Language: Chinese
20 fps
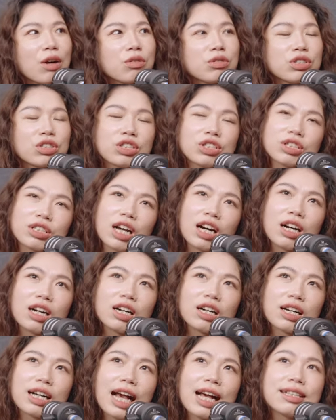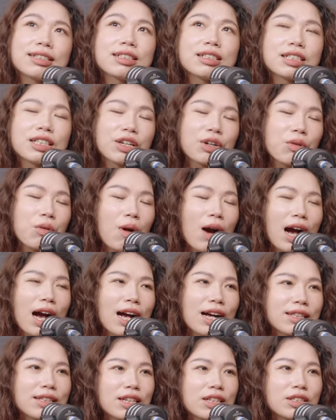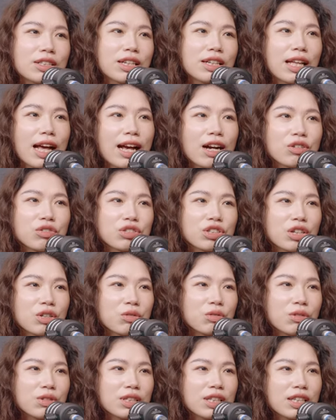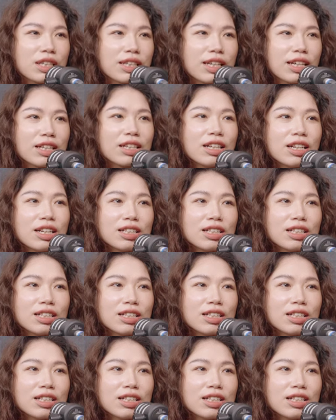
或者是呃看这些花啊等等，还有生活体验，